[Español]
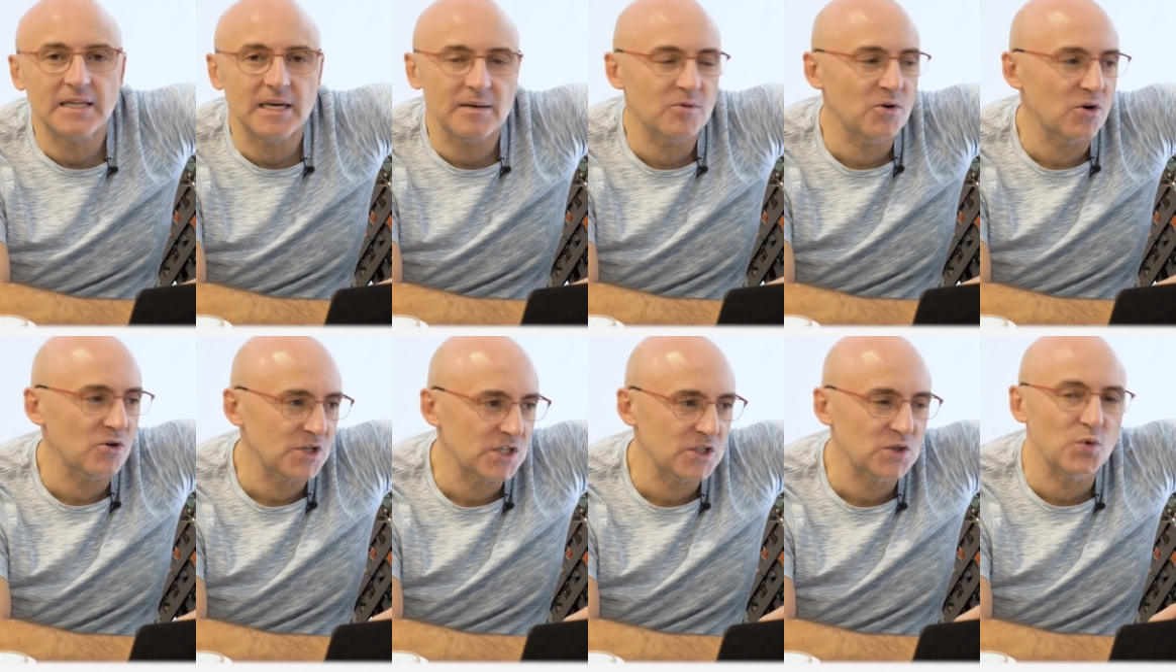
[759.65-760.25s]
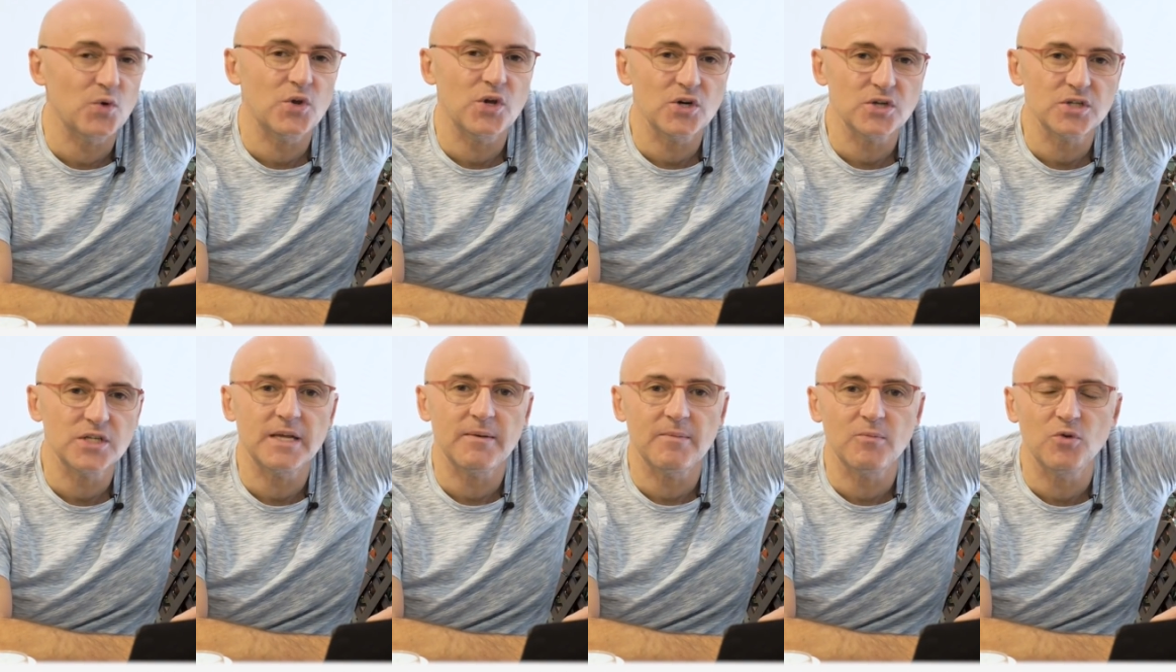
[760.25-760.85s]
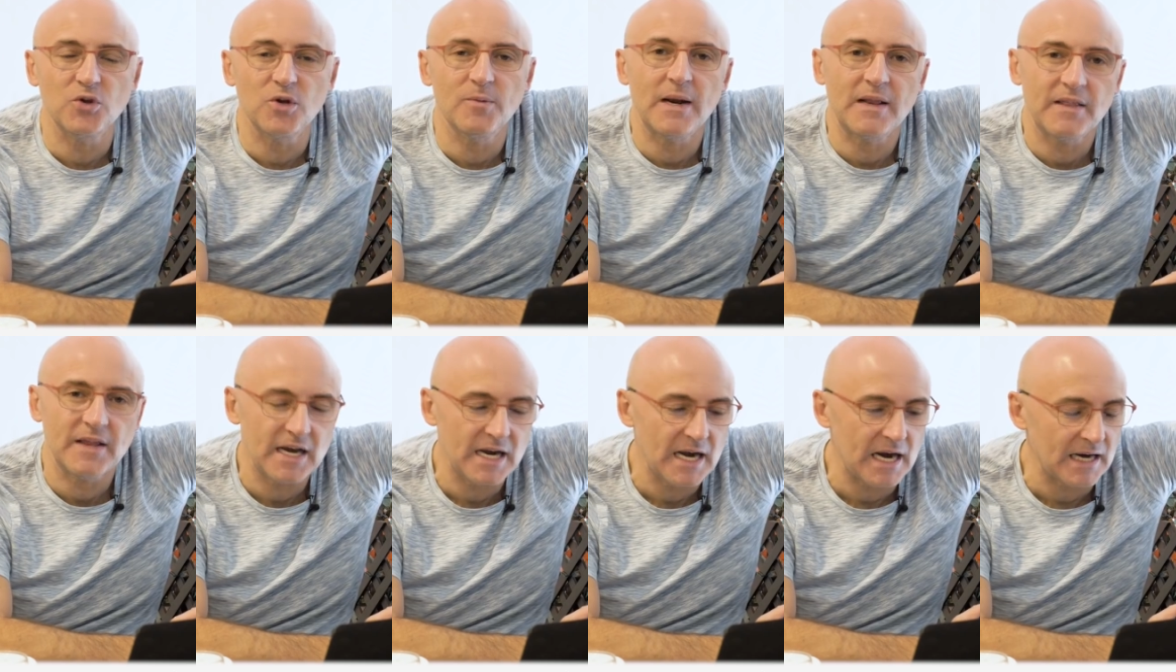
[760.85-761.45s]
tenemos los estudios de Mundo
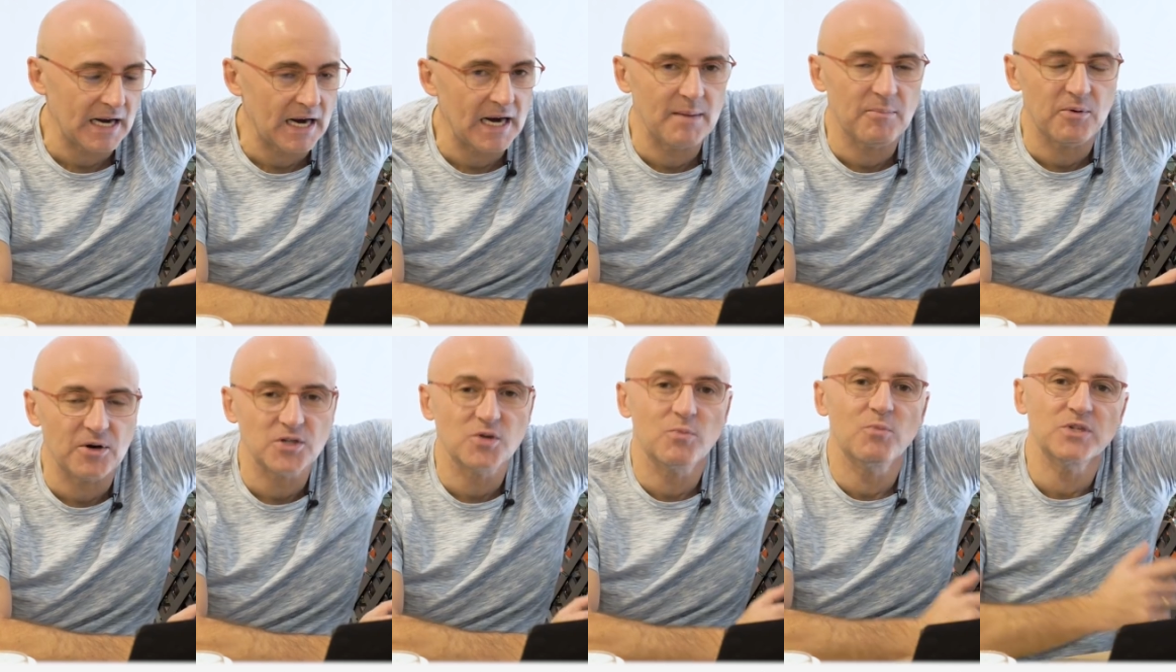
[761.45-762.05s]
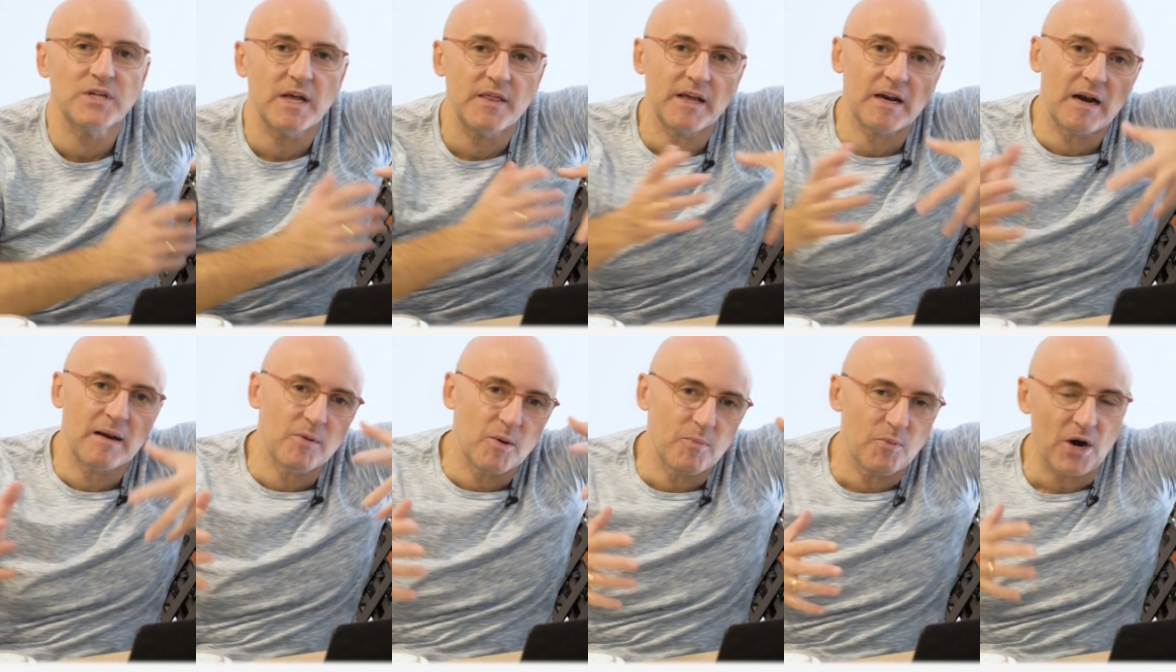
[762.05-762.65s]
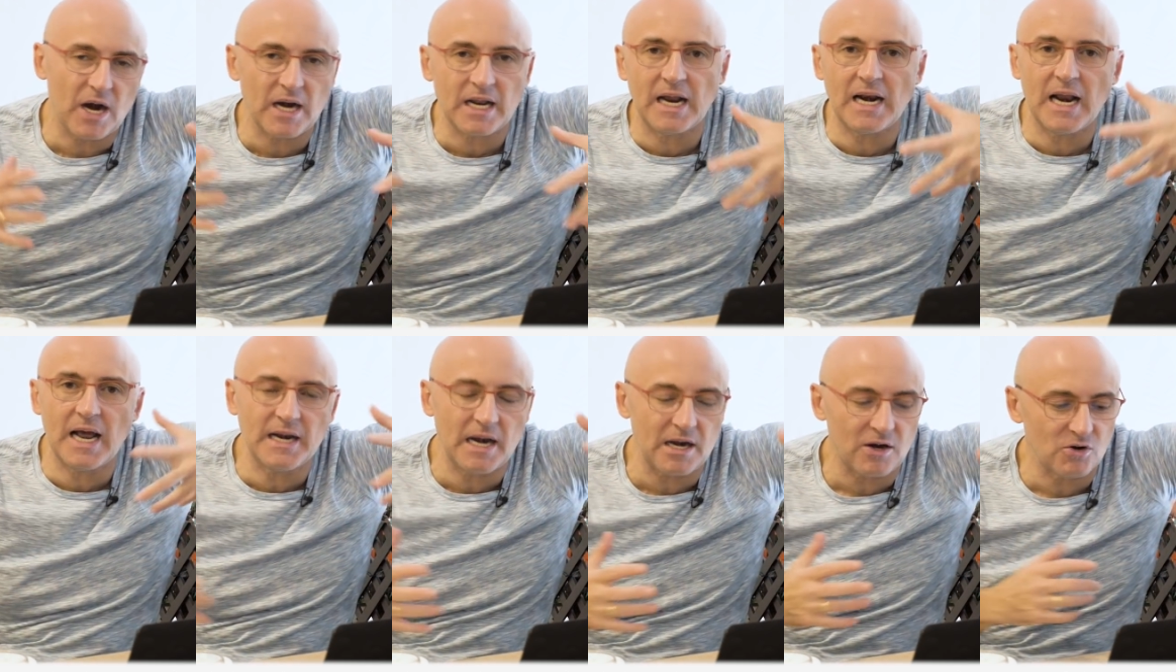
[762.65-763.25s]
Maldini en Alcalá, por eso muchas veces grabamos por
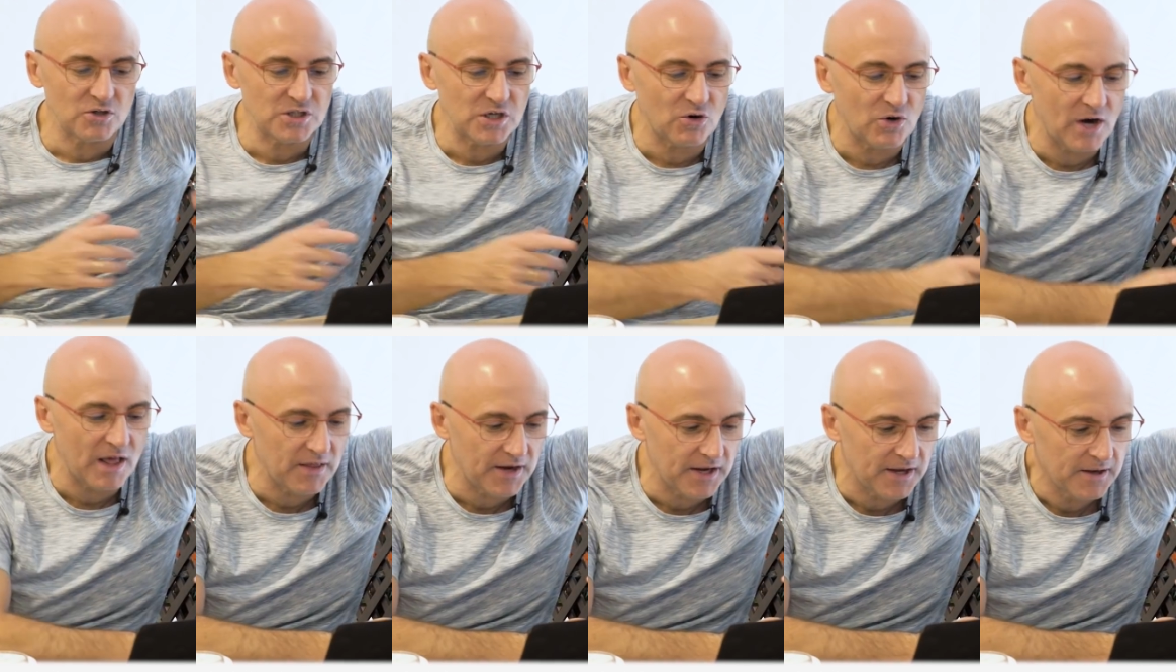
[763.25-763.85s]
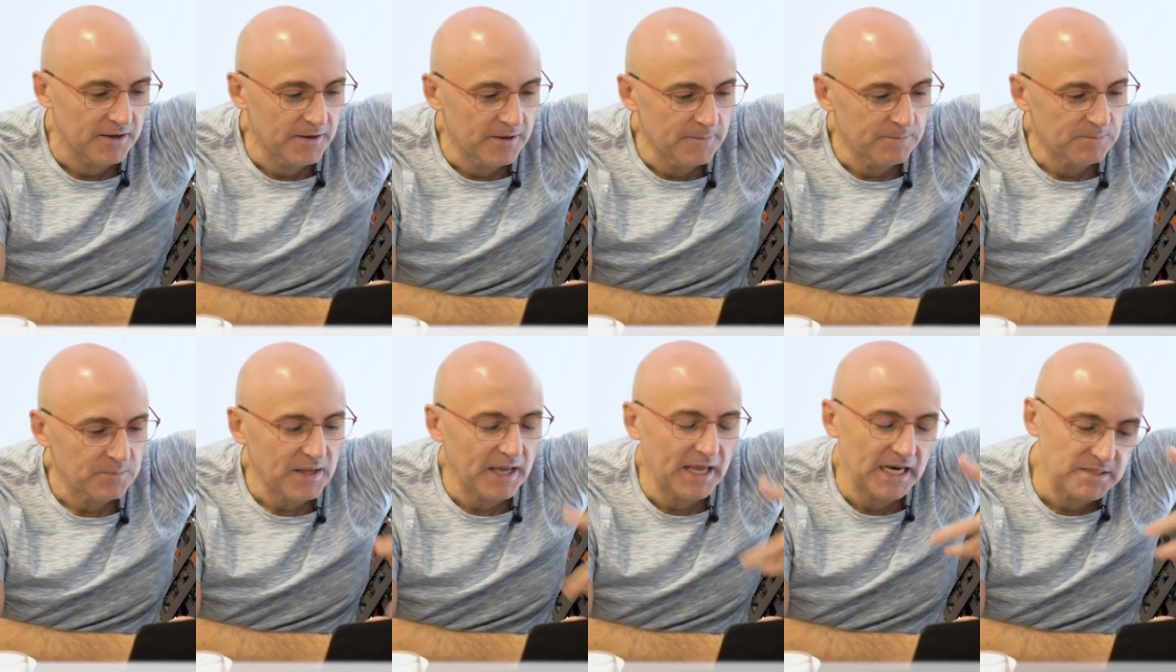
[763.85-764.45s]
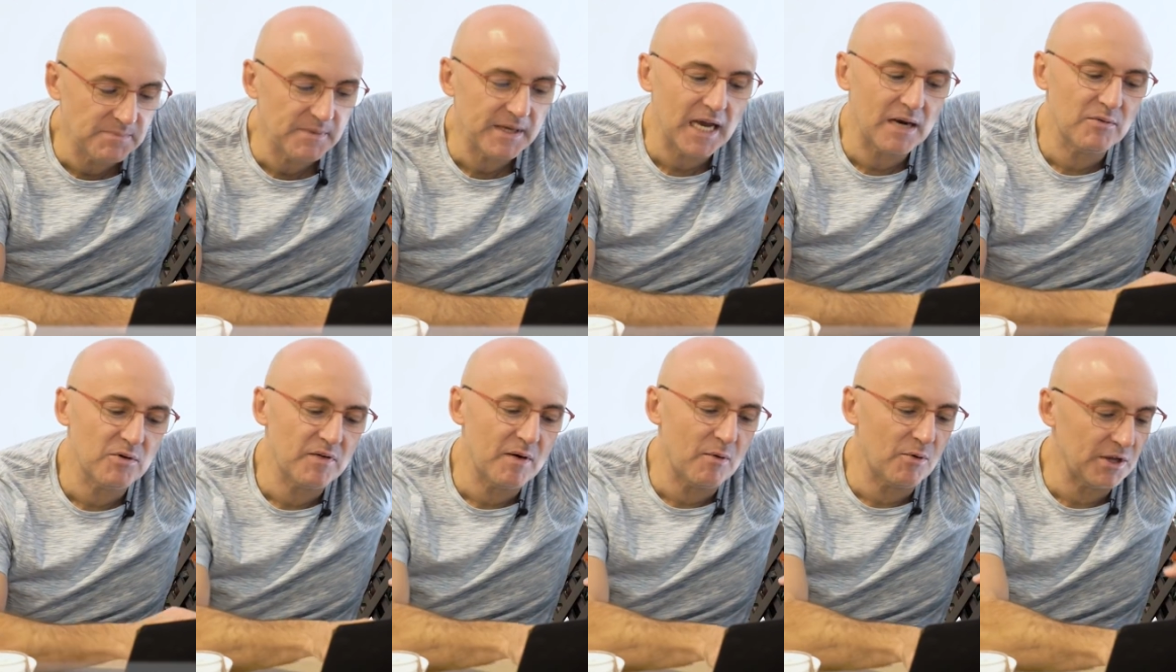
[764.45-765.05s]
Alcalá en el coche con Madrid. Eres mi
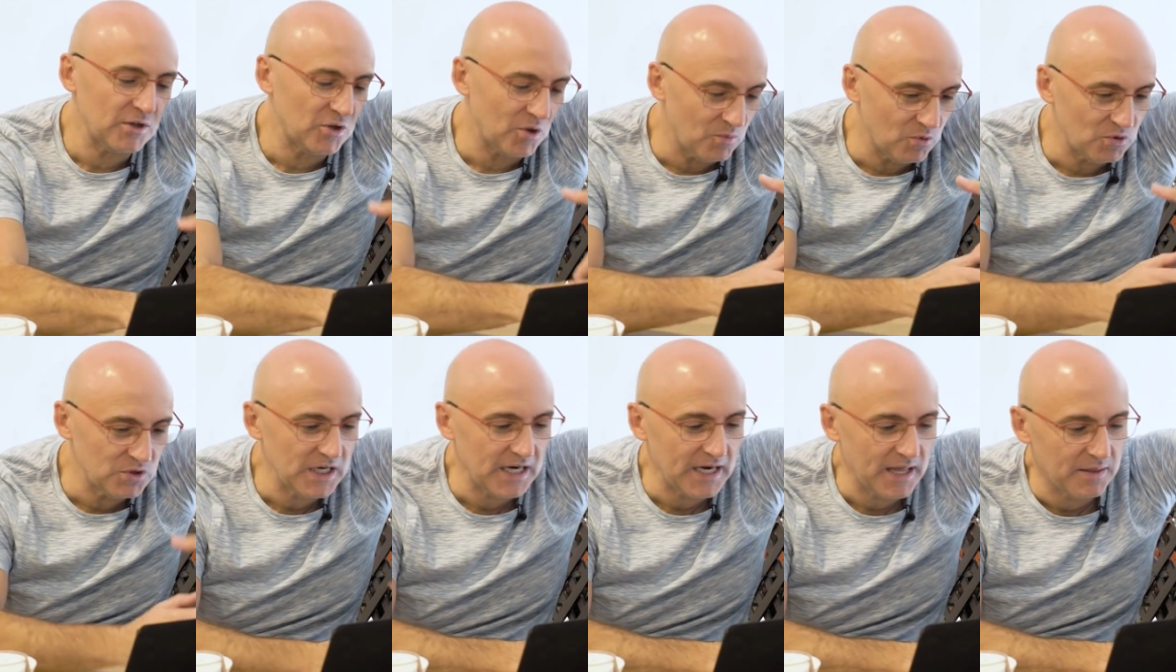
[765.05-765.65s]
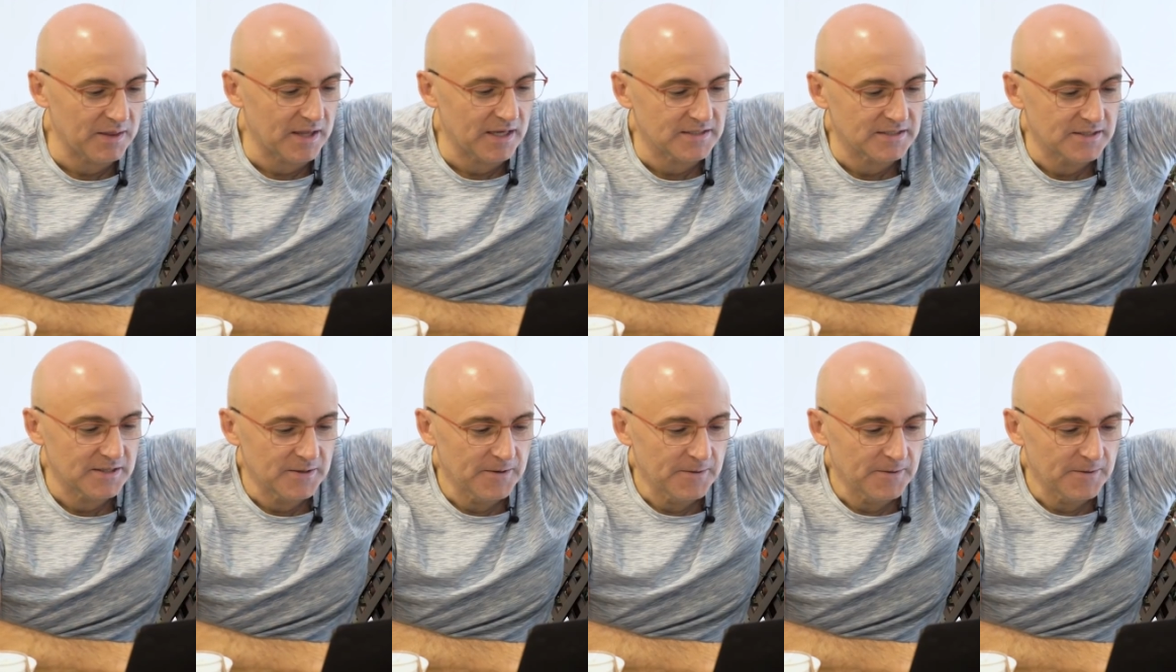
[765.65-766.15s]
calvo favorito, muchas gracias.